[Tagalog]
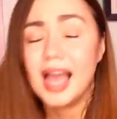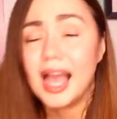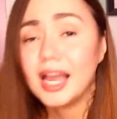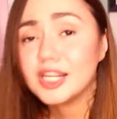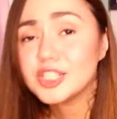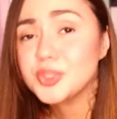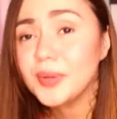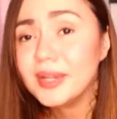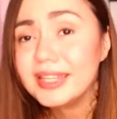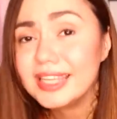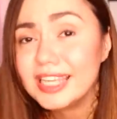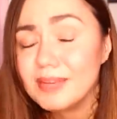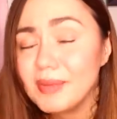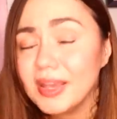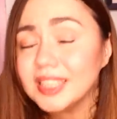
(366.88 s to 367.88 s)

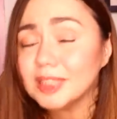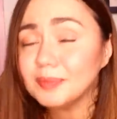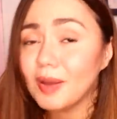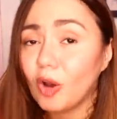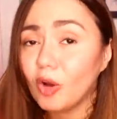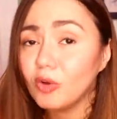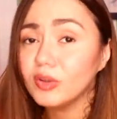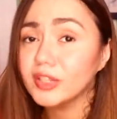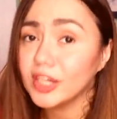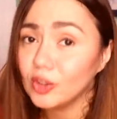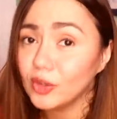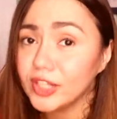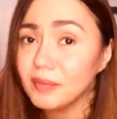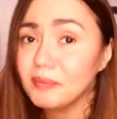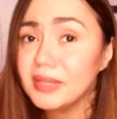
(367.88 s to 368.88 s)
Actually, may isa pa akong
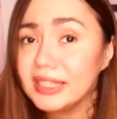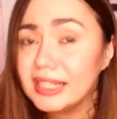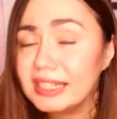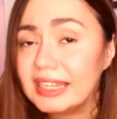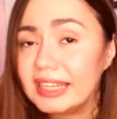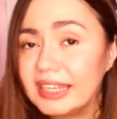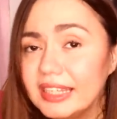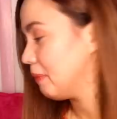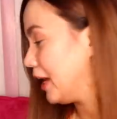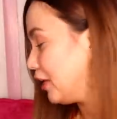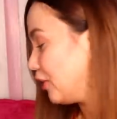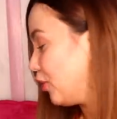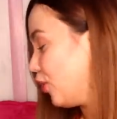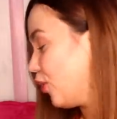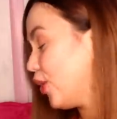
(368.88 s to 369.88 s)
relo na binili
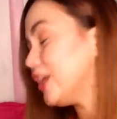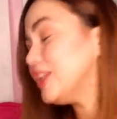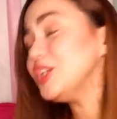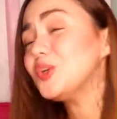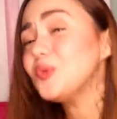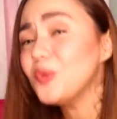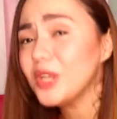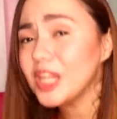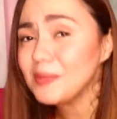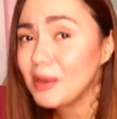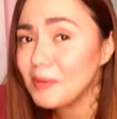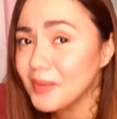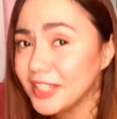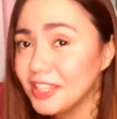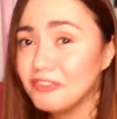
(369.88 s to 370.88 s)
pero hindi ko muna
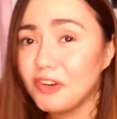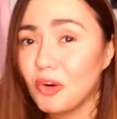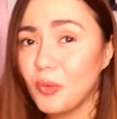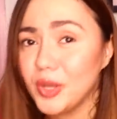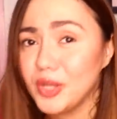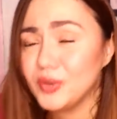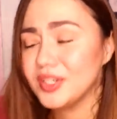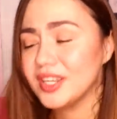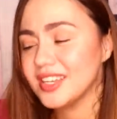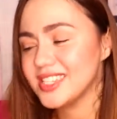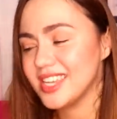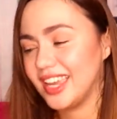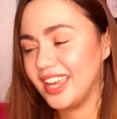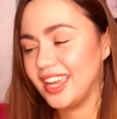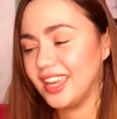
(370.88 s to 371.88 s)
ipapag-giveaway yun
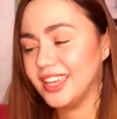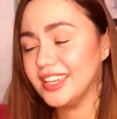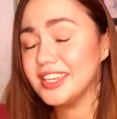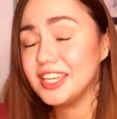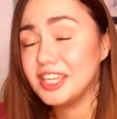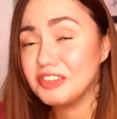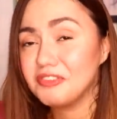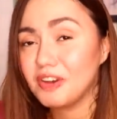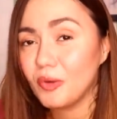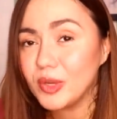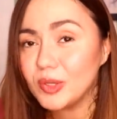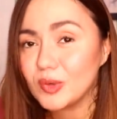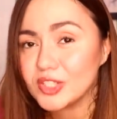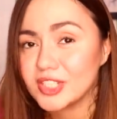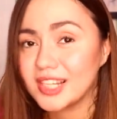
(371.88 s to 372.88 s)
kasi i-giveaway
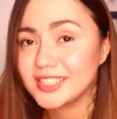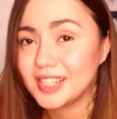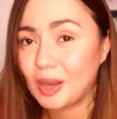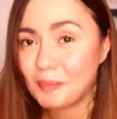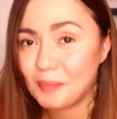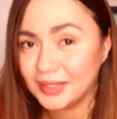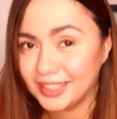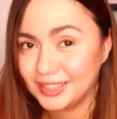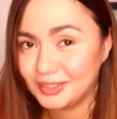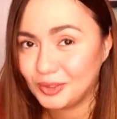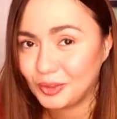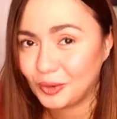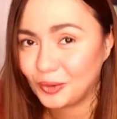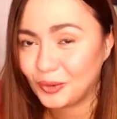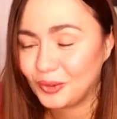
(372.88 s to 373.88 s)
ko siya sa kapatid
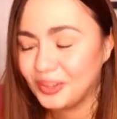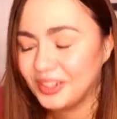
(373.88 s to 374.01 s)
ko.